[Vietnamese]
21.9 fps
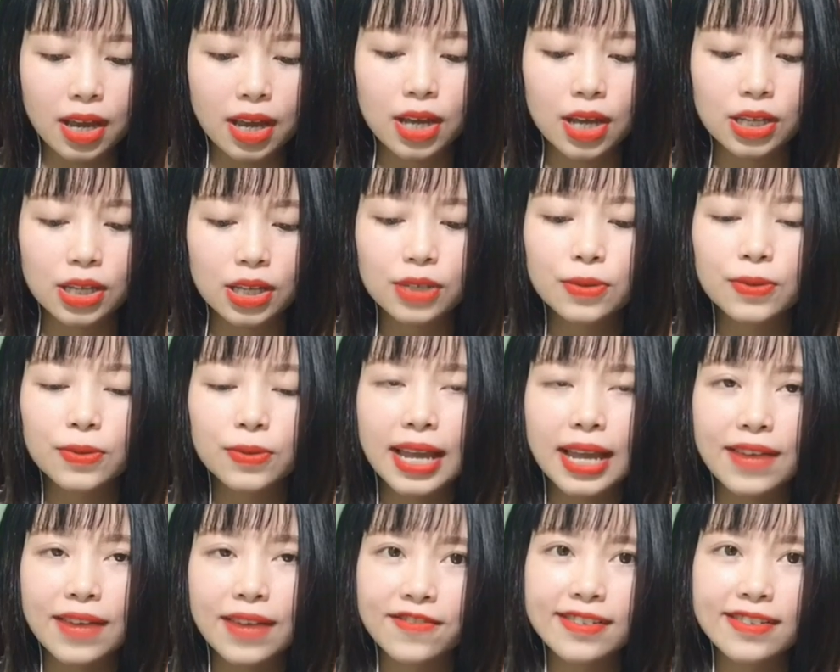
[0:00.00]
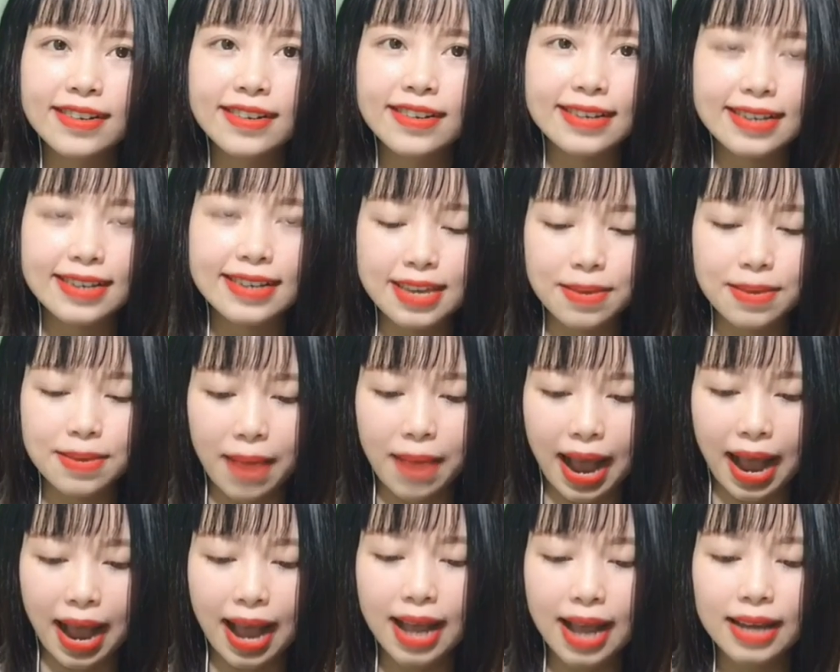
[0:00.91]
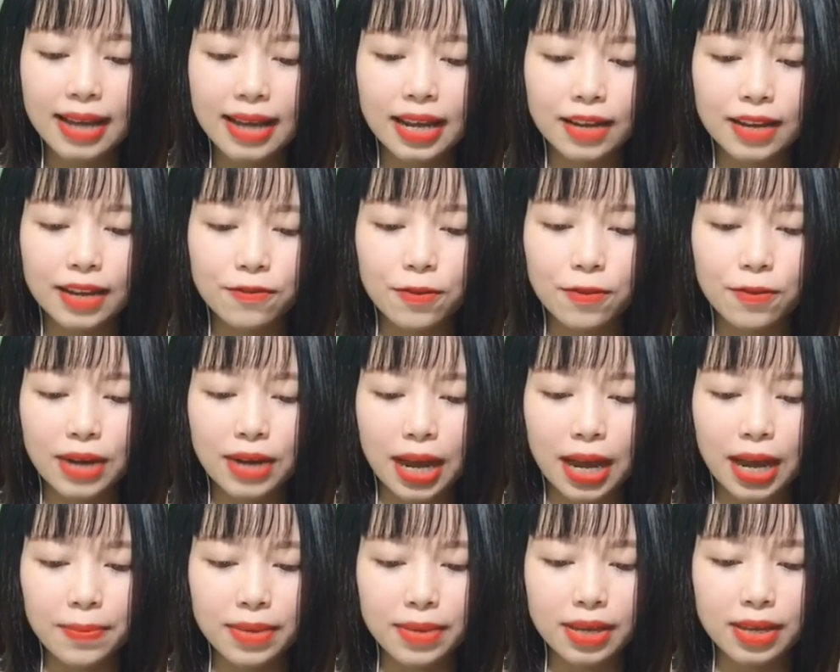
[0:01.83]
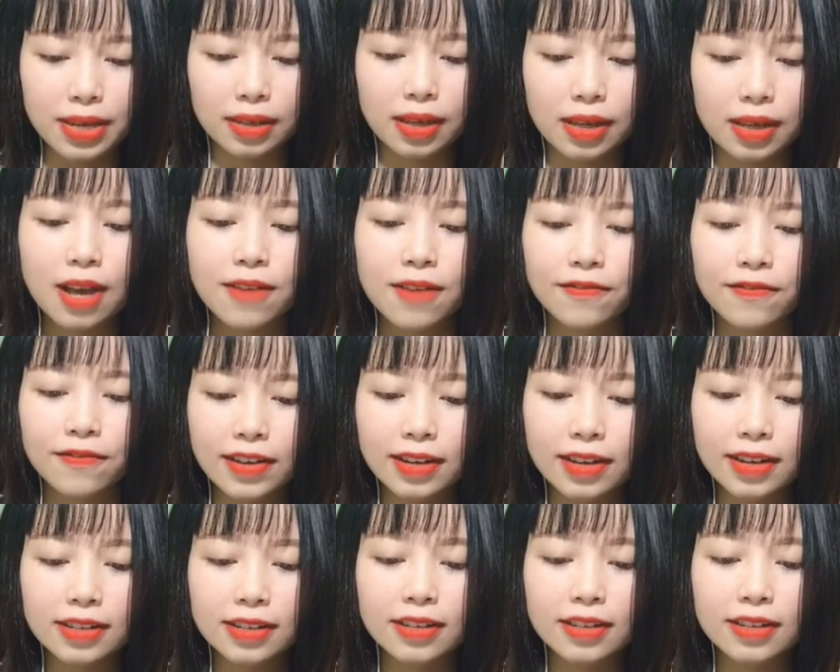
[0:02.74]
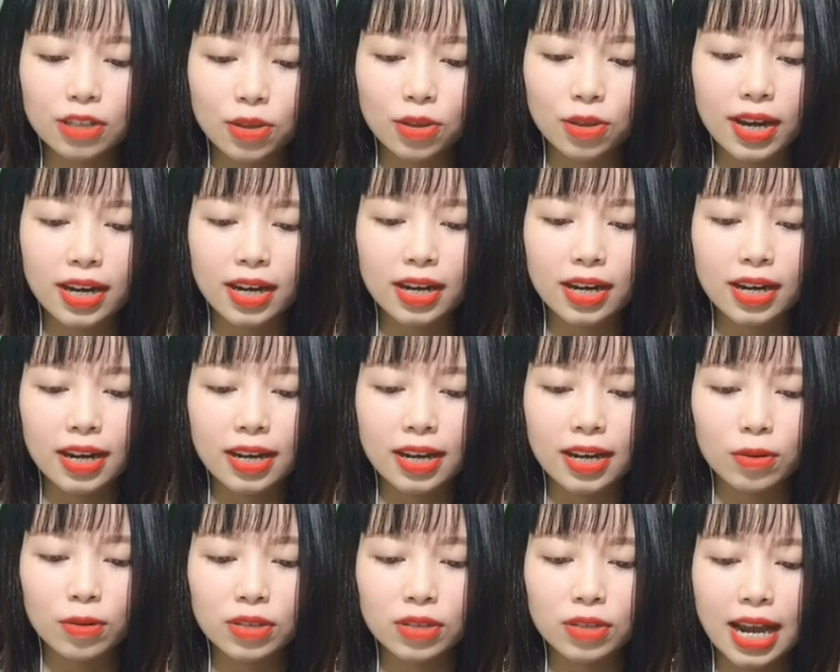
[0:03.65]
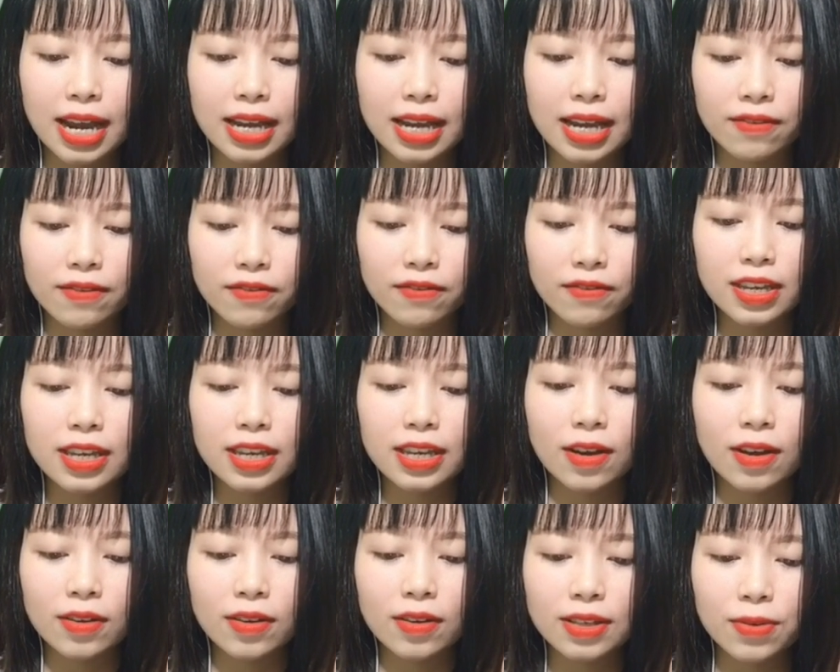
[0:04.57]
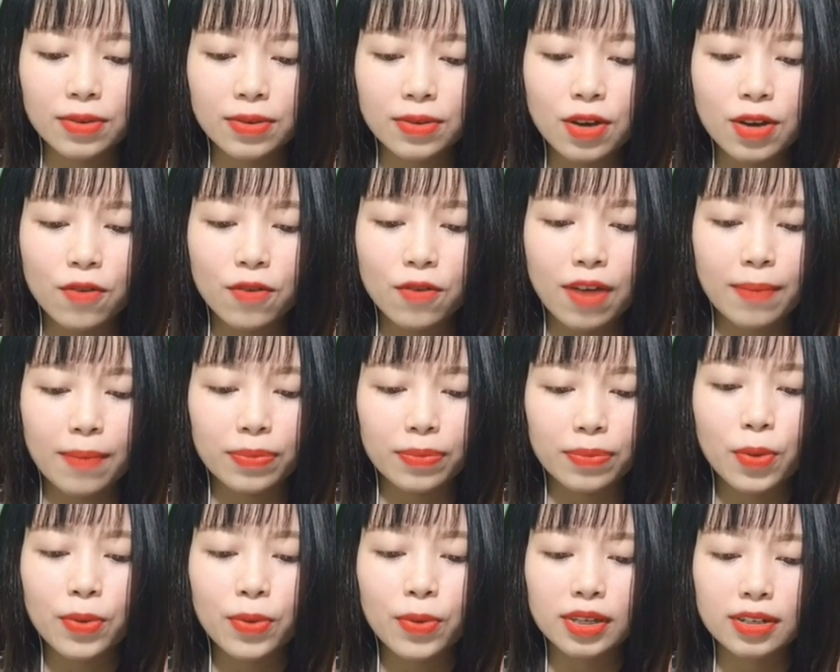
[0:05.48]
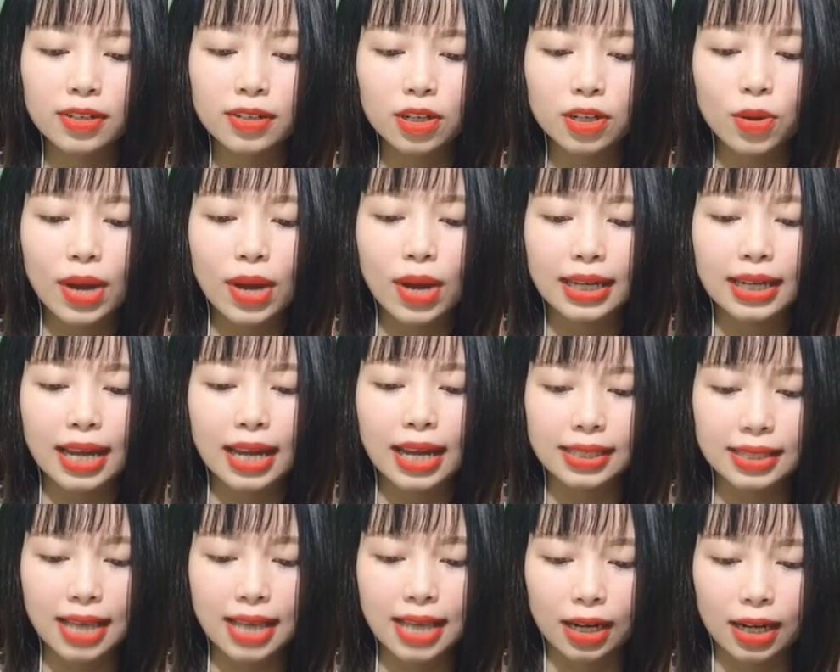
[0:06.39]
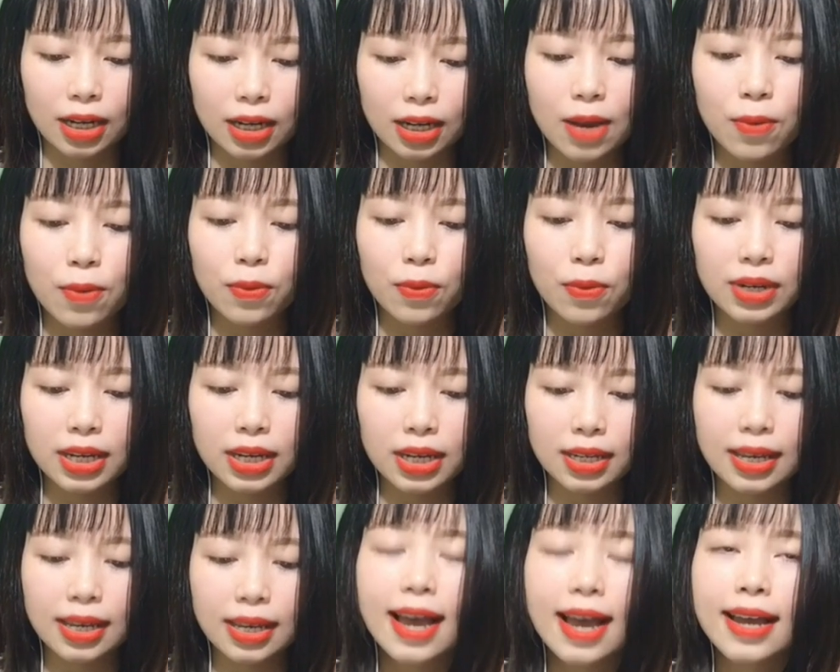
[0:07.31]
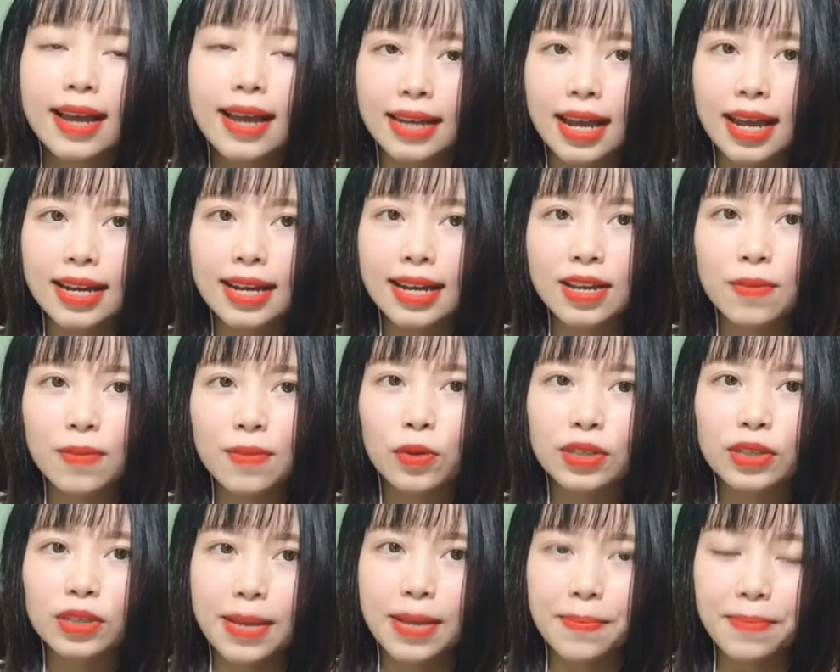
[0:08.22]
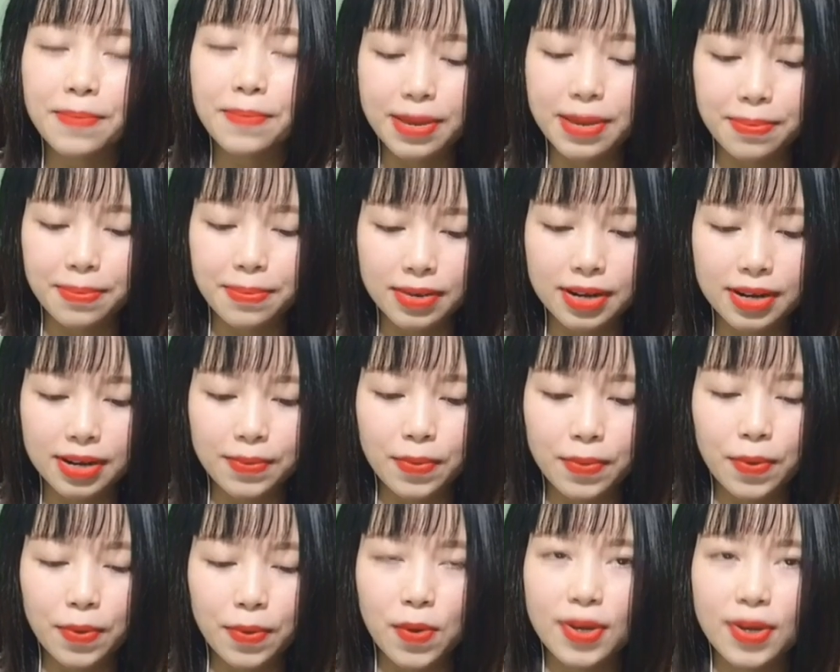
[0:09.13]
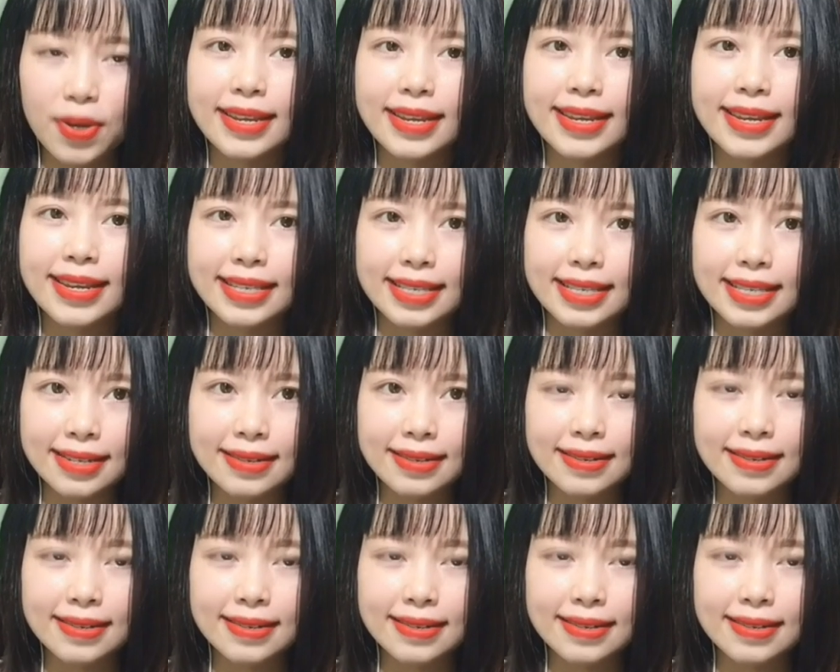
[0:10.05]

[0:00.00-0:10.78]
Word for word: trú tại phường Kỳ Bá, thành phố Thái Bình, vợ Đường Nhuệ để điều tra hành vi có dấu hiệu phạm tội cưỡng đoạt tài sản theo quy định tại điều 170 Bộ luật hình sự.